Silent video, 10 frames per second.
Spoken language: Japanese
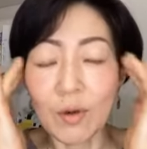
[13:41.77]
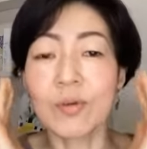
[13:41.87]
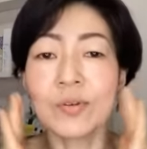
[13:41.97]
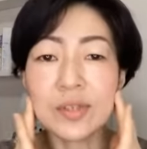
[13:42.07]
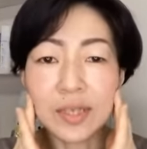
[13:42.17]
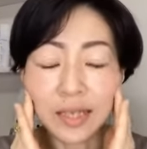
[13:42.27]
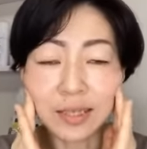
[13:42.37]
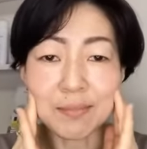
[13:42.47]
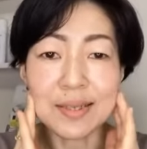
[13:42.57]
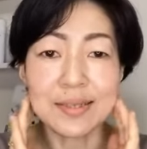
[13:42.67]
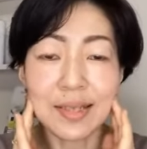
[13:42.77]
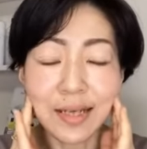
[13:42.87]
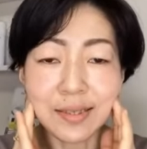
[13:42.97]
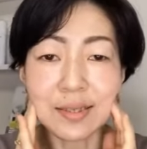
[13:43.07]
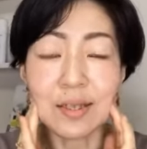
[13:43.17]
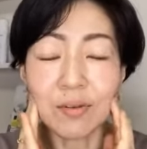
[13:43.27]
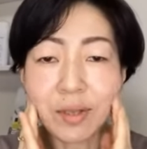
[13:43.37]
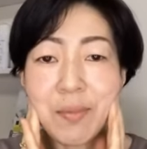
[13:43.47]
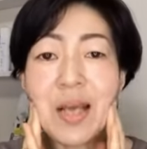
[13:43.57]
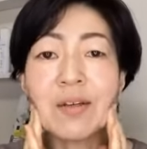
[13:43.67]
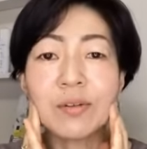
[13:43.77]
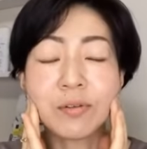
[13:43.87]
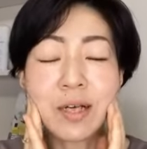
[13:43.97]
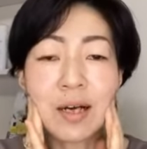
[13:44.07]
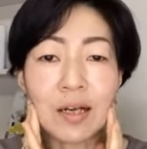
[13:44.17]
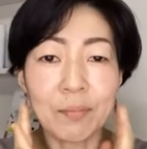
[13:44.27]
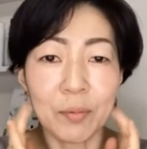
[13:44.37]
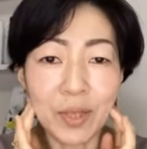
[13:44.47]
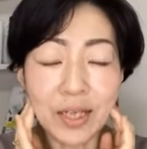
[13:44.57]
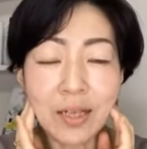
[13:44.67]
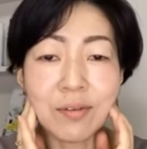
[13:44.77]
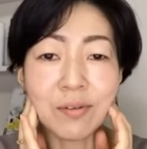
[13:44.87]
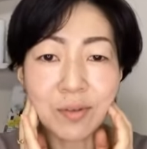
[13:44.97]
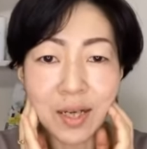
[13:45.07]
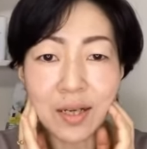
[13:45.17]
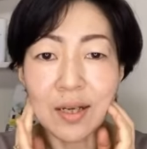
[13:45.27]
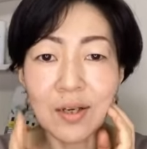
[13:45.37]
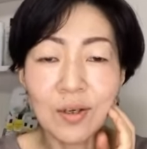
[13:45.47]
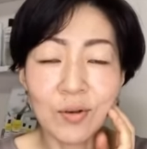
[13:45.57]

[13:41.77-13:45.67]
ほぐしていくマッサージなのでメイクの上からもできるので